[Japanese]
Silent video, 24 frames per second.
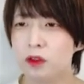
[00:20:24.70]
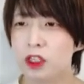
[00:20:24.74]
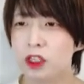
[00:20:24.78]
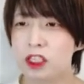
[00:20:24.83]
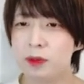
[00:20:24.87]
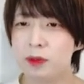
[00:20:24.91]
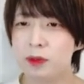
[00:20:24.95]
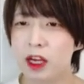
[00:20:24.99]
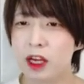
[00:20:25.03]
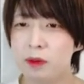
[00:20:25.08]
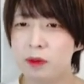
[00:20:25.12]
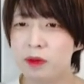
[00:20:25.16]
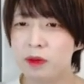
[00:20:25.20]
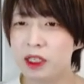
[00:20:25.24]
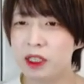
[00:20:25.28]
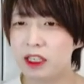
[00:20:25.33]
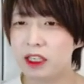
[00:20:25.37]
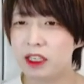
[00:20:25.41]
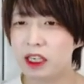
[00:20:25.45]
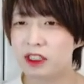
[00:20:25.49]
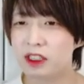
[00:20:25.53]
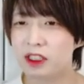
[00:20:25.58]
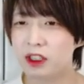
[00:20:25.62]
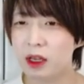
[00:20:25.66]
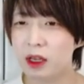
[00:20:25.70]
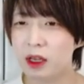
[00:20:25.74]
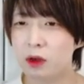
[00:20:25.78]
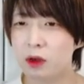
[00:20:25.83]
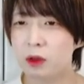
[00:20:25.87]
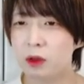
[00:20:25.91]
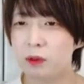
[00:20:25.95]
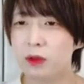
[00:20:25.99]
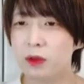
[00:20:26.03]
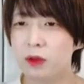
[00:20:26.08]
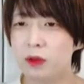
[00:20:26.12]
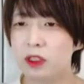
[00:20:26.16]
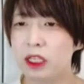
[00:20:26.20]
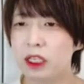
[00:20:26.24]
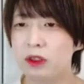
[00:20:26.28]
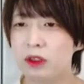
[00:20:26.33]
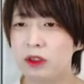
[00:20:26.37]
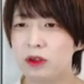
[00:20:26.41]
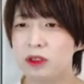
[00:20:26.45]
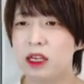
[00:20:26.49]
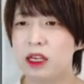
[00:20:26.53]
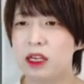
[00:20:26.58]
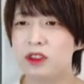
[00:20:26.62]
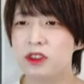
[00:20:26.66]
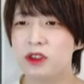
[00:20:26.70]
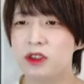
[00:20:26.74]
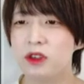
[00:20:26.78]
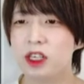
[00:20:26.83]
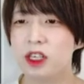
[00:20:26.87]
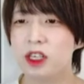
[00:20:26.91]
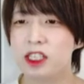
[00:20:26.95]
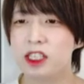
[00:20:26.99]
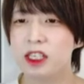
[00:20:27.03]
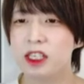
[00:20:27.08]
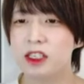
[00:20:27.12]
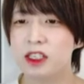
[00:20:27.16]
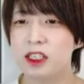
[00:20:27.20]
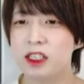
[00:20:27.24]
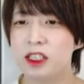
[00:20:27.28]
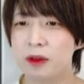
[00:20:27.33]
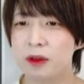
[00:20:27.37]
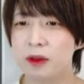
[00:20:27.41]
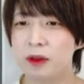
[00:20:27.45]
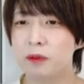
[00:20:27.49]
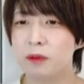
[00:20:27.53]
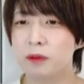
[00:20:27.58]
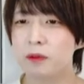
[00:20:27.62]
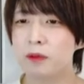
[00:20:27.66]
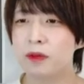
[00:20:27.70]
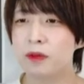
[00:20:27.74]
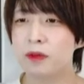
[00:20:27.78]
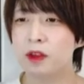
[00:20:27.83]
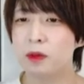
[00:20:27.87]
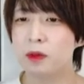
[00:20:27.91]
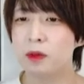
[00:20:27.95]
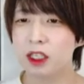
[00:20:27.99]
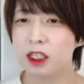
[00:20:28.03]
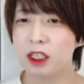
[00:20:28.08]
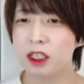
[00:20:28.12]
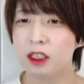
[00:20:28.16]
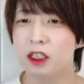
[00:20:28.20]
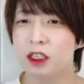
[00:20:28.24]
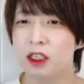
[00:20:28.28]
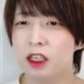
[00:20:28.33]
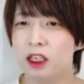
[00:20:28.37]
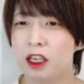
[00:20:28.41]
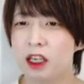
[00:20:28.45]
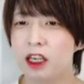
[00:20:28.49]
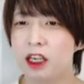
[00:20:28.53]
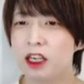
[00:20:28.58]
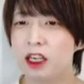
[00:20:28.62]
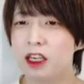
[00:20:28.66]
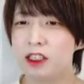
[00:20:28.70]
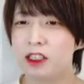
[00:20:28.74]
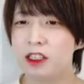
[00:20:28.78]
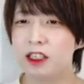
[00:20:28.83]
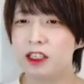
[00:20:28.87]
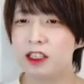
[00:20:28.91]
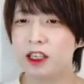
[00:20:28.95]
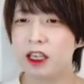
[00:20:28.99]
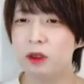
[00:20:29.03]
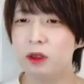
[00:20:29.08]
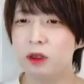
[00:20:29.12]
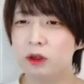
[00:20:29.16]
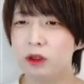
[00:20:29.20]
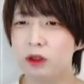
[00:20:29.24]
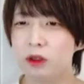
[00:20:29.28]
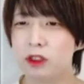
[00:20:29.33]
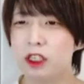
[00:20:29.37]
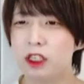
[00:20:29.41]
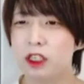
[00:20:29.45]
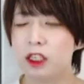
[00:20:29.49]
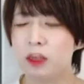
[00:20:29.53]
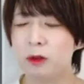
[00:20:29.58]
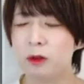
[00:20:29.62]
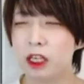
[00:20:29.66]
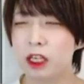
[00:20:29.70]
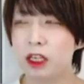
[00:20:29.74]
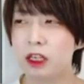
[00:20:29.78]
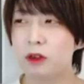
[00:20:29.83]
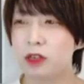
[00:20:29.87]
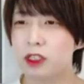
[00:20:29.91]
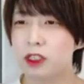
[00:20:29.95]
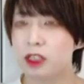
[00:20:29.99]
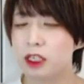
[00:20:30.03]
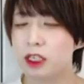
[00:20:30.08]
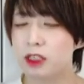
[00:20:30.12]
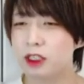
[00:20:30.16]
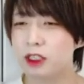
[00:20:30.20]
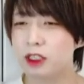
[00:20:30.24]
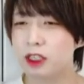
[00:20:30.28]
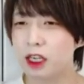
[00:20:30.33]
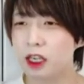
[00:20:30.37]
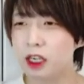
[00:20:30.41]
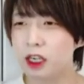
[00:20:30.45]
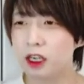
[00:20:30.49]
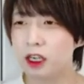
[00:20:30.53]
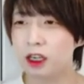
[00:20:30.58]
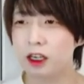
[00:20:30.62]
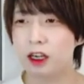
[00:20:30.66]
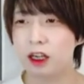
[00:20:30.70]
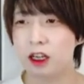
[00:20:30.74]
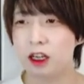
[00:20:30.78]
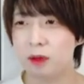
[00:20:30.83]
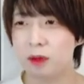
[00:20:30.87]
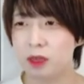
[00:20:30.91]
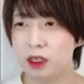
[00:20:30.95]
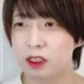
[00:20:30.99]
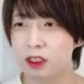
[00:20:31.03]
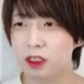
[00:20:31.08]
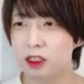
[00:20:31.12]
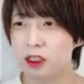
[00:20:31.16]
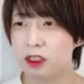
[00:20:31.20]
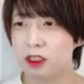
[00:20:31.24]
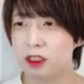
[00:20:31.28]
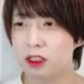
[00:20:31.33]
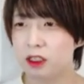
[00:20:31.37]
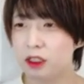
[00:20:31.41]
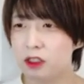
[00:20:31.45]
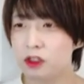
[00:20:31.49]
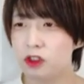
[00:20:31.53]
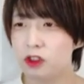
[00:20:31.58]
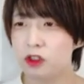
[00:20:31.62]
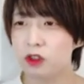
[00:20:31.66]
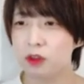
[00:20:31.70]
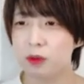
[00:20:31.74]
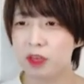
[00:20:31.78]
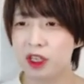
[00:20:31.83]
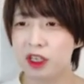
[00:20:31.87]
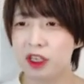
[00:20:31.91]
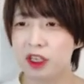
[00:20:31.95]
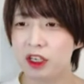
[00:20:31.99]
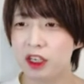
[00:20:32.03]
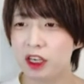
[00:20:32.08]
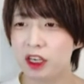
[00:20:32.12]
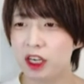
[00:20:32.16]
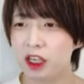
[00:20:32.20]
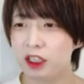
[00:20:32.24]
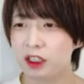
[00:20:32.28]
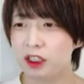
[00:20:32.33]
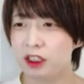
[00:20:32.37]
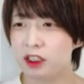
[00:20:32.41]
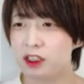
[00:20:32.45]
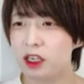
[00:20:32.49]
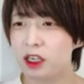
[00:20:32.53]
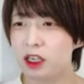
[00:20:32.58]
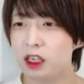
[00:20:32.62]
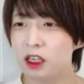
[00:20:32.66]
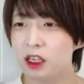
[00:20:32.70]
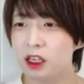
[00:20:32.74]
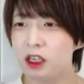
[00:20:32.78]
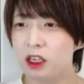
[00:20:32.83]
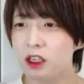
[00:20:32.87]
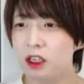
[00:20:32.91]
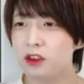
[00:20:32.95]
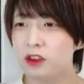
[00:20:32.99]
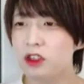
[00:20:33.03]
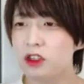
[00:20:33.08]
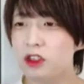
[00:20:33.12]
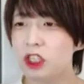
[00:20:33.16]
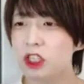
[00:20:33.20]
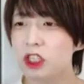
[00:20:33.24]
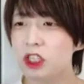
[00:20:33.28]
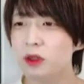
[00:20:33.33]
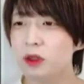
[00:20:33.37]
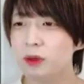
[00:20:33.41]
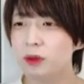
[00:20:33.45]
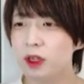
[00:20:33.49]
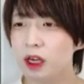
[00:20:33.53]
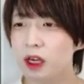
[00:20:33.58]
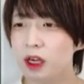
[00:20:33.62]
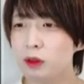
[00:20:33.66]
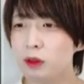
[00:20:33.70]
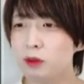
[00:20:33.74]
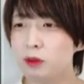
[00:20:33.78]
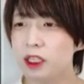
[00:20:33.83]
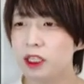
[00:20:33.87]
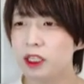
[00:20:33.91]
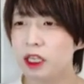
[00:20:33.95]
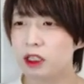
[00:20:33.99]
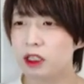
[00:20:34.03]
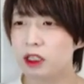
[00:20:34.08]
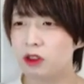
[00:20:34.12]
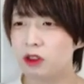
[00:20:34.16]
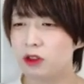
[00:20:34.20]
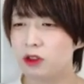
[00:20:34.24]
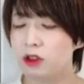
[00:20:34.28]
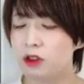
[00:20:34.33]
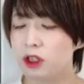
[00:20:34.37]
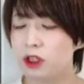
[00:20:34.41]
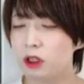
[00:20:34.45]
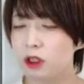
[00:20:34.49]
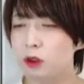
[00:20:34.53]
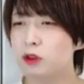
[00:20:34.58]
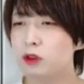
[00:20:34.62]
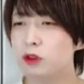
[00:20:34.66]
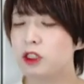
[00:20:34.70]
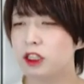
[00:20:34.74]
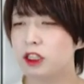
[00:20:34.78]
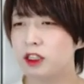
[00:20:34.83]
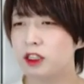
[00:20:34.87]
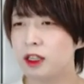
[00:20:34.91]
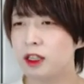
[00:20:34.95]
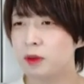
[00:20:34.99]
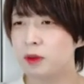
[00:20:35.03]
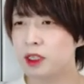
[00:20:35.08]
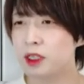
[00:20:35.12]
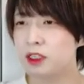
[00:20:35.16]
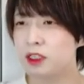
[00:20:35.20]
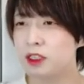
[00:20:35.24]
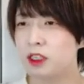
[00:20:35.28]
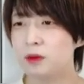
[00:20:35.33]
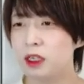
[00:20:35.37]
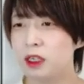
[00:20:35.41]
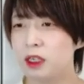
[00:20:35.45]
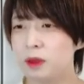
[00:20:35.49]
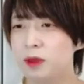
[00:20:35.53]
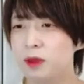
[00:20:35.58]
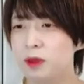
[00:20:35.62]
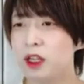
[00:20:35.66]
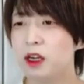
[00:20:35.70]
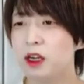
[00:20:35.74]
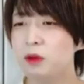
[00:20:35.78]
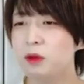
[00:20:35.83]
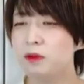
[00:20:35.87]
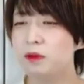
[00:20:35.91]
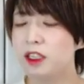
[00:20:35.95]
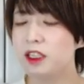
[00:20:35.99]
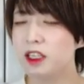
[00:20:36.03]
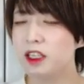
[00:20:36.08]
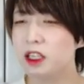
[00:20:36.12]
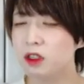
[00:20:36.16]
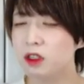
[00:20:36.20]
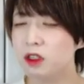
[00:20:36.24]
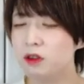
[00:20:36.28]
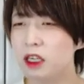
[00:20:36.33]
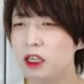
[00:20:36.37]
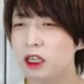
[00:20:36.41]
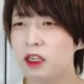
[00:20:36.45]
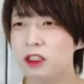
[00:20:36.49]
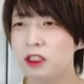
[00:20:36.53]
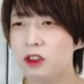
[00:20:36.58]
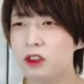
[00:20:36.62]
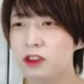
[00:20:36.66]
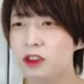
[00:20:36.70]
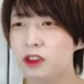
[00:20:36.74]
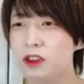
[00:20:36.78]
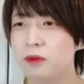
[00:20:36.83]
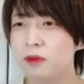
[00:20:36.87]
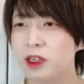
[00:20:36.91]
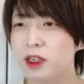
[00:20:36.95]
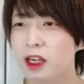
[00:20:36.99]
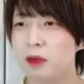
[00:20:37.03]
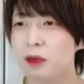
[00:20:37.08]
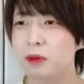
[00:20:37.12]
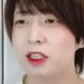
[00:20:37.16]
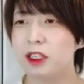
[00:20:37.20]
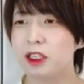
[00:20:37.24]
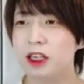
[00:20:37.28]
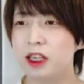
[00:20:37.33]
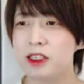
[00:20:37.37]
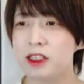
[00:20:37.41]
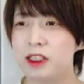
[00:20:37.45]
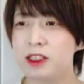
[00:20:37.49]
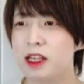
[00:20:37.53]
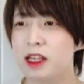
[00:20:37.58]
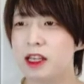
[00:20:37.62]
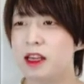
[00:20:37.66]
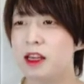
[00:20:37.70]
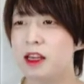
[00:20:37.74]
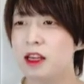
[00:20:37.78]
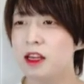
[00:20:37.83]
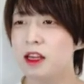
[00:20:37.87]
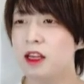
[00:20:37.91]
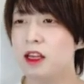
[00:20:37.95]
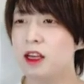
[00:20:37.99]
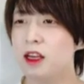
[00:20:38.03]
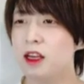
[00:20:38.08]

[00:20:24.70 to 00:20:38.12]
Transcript: 同じプレハブ内にあるので、コンポーネントの参照がしやすい点、また、えー、SDK の更新にも対応しやすい点が挙げられます。ちょっと右側に書いたんですが、Unity のプレハブバリアントという機能を使っています。はい、プレハブバリアントは、一つのプレハブに対して、